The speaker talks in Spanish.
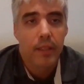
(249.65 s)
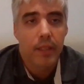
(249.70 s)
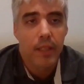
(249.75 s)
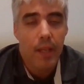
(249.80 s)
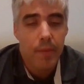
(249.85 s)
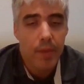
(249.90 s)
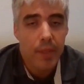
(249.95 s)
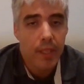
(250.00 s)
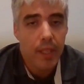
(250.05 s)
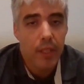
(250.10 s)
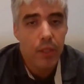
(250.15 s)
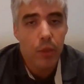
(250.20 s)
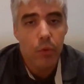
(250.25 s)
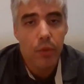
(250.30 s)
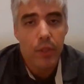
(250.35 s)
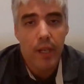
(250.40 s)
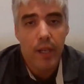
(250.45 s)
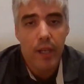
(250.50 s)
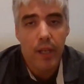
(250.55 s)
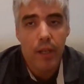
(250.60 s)
también tenía
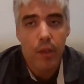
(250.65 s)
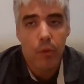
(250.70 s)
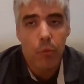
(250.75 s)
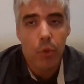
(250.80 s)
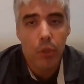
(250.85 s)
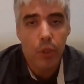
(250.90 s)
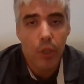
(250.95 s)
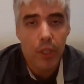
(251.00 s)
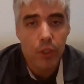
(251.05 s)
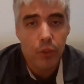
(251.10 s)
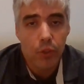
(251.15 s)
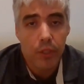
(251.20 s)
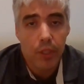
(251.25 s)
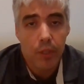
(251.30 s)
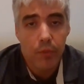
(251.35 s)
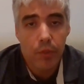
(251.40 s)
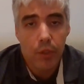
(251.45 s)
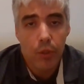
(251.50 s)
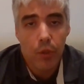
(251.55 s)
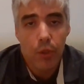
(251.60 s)
una buena ocasión
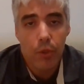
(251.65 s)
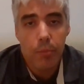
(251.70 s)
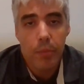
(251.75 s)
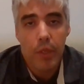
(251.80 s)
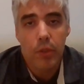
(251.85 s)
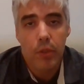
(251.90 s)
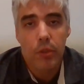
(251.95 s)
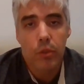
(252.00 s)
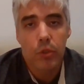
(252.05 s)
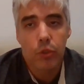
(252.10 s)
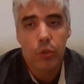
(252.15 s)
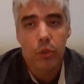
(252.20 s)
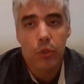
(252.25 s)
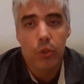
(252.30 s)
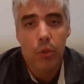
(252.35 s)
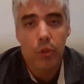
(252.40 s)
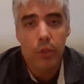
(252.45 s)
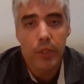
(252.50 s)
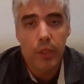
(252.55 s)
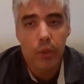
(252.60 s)
de fútbol, pero yo eso
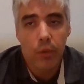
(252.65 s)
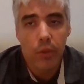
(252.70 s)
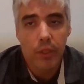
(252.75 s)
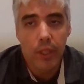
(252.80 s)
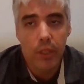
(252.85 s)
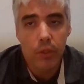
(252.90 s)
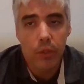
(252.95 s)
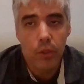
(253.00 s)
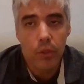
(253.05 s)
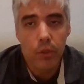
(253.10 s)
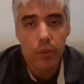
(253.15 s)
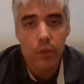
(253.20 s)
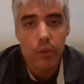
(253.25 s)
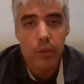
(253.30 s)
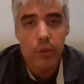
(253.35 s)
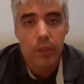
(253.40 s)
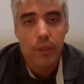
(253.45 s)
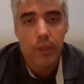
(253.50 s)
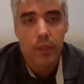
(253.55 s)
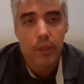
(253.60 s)
no lo tengo
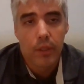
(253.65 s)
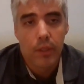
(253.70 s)
tanto